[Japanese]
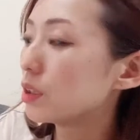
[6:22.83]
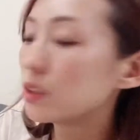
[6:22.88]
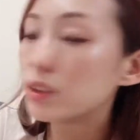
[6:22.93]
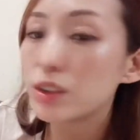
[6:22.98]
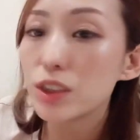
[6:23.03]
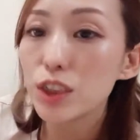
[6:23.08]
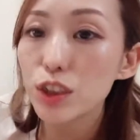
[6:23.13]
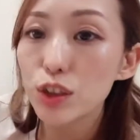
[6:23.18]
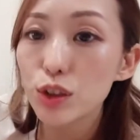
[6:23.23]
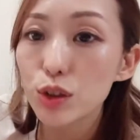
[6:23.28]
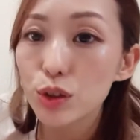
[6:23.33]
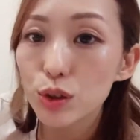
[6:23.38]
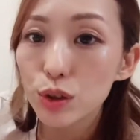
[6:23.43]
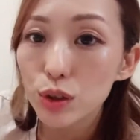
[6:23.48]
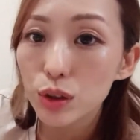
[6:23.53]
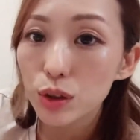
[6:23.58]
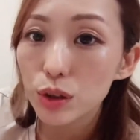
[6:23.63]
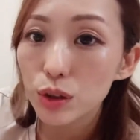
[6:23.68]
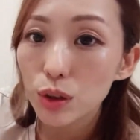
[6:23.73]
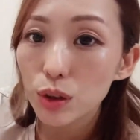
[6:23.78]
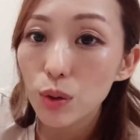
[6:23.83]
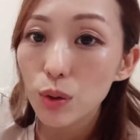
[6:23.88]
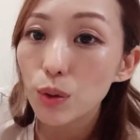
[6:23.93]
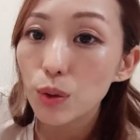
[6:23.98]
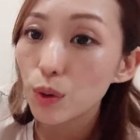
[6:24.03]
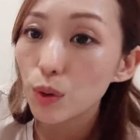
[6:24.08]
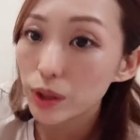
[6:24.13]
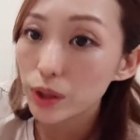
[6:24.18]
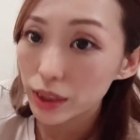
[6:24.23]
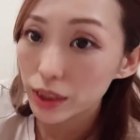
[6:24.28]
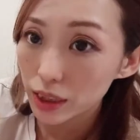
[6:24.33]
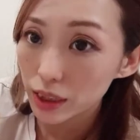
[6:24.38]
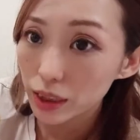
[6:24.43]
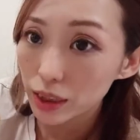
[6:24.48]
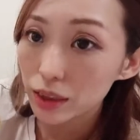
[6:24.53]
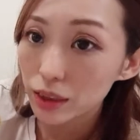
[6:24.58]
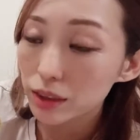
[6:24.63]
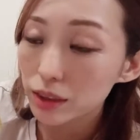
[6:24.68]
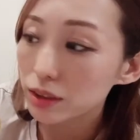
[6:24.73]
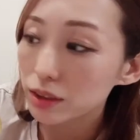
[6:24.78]
24個入り
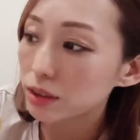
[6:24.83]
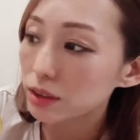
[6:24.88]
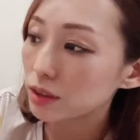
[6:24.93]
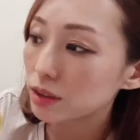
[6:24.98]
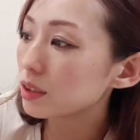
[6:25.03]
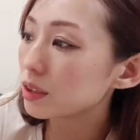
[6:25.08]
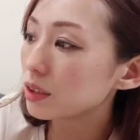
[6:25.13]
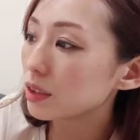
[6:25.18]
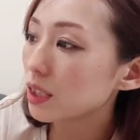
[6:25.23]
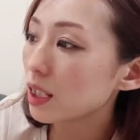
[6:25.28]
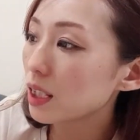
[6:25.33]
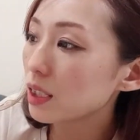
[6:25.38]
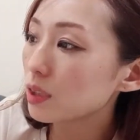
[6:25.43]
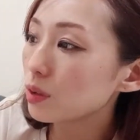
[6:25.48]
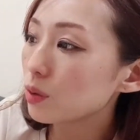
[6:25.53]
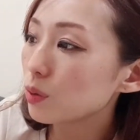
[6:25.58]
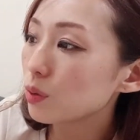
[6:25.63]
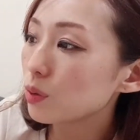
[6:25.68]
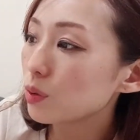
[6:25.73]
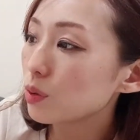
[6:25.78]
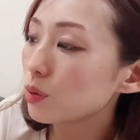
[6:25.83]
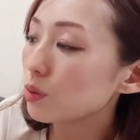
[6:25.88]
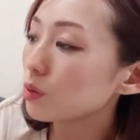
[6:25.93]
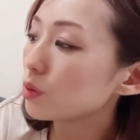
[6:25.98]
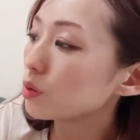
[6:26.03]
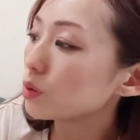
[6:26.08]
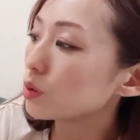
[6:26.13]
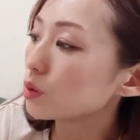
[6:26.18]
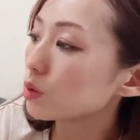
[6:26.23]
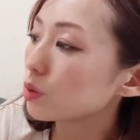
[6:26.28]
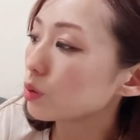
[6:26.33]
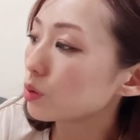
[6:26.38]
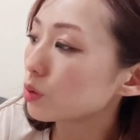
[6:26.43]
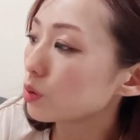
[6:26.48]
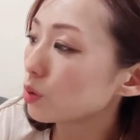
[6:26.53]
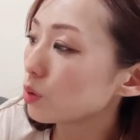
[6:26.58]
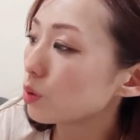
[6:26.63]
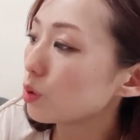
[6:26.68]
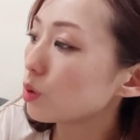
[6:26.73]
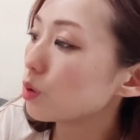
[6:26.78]
低糖ヨーグルト
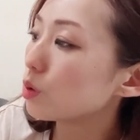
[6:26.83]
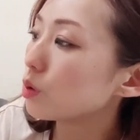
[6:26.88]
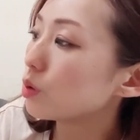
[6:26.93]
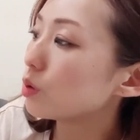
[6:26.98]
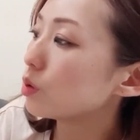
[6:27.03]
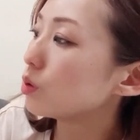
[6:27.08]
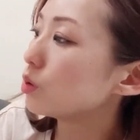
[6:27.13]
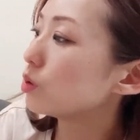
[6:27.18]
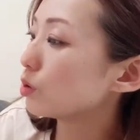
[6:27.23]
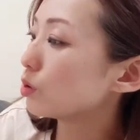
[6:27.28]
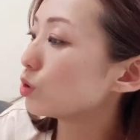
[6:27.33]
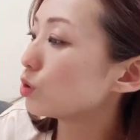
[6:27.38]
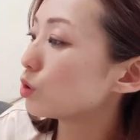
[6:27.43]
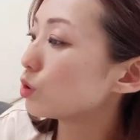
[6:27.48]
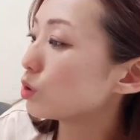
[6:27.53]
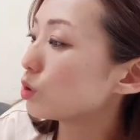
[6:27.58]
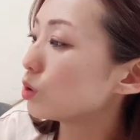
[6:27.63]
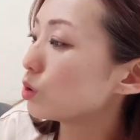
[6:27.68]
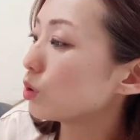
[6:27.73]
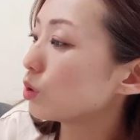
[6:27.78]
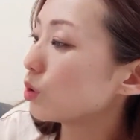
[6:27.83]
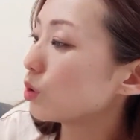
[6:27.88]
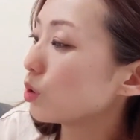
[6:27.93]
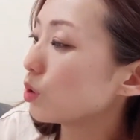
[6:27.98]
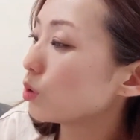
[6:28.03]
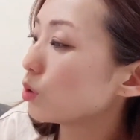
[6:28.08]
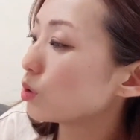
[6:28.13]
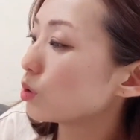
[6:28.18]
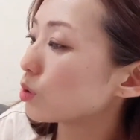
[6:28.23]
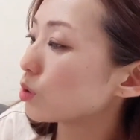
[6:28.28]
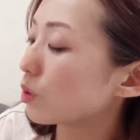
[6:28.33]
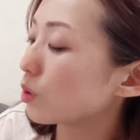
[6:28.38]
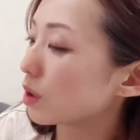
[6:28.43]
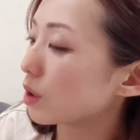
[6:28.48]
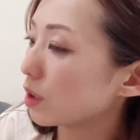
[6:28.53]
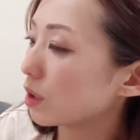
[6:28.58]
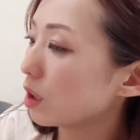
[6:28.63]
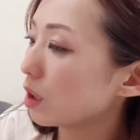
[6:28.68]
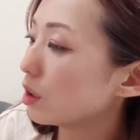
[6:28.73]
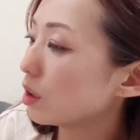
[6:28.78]
と普通のヨーグルト
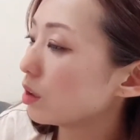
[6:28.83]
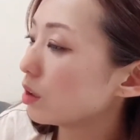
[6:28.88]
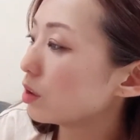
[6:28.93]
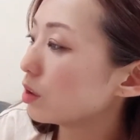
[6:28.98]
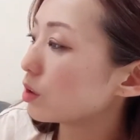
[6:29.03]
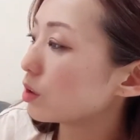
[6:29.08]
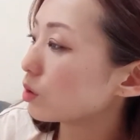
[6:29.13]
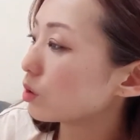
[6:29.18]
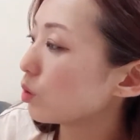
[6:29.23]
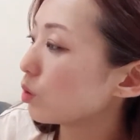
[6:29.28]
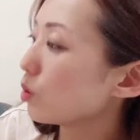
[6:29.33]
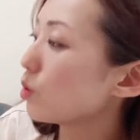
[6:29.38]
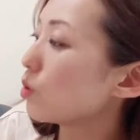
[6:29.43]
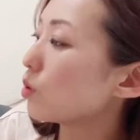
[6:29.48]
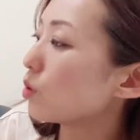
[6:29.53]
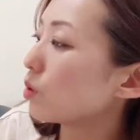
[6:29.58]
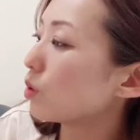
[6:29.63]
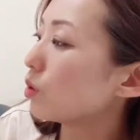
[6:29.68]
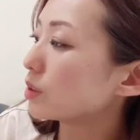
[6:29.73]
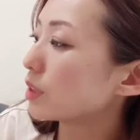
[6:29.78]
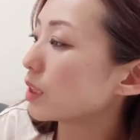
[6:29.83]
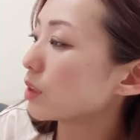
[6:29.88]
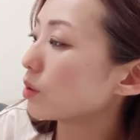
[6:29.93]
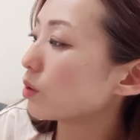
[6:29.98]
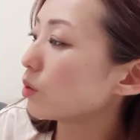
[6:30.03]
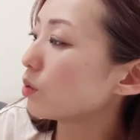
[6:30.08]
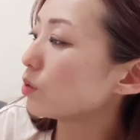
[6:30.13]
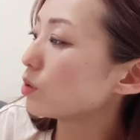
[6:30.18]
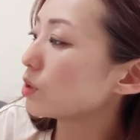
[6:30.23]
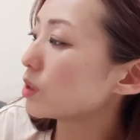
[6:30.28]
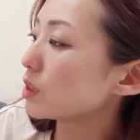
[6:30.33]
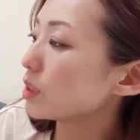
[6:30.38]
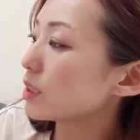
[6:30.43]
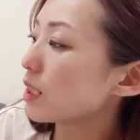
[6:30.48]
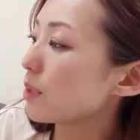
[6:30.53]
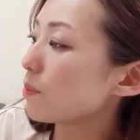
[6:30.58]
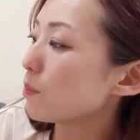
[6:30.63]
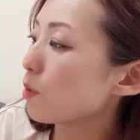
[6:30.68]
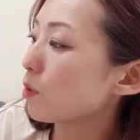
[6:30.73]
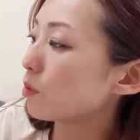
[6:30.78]
かなと瀬戸内
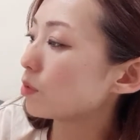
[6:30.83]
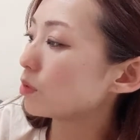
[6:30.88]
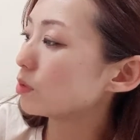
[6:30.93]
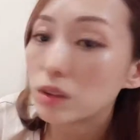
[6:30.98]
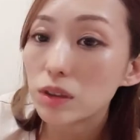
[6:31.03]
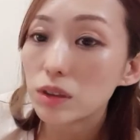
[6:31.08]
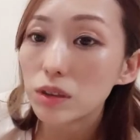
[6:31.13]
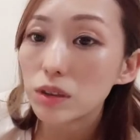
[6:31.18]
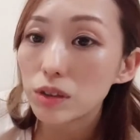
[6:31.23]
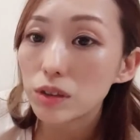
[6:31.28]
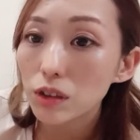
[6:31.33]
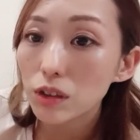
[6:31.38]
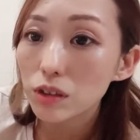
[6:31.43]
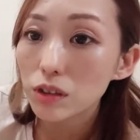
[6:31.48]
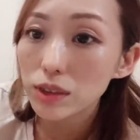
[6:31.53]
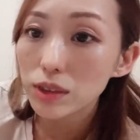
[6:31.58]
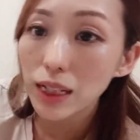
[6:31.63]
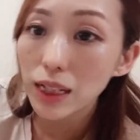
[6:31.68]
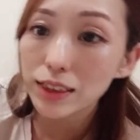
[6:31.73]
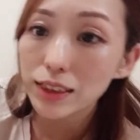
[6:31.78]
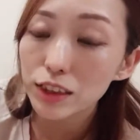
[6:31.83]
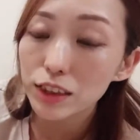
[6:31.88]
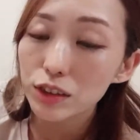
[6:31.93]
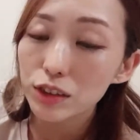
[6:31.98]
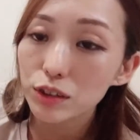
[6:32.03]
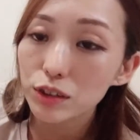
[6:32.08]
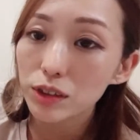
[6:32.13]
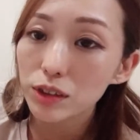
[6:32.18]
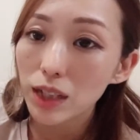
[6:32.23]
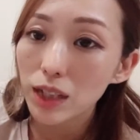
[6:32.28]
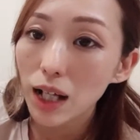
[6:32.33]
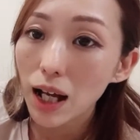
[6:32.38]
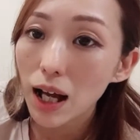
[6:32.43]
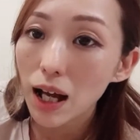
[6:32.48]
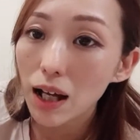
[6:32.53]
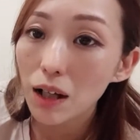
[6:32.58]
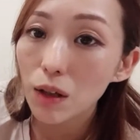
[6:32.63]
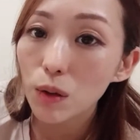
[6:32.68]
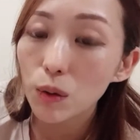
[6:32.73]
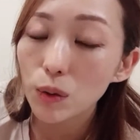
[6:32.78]
レモンの3種類が
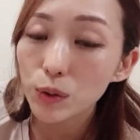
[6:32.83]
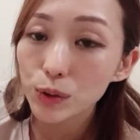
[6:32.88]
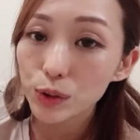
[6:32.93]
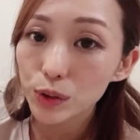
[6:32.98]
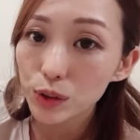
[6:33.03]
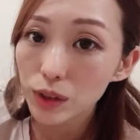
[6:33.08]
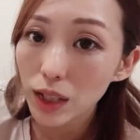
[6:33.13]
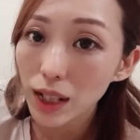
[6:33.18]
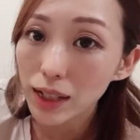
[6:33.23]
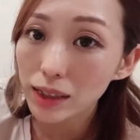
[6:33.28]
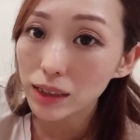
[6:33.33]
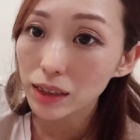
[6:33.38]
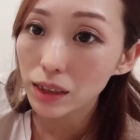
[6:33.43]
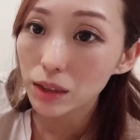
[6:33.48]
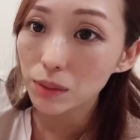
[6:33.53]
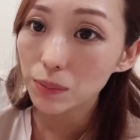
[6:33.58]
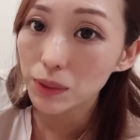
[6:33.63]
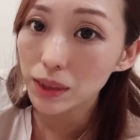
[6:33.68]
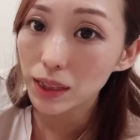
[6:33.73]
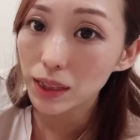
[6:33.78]
8個ずつ入ってるみた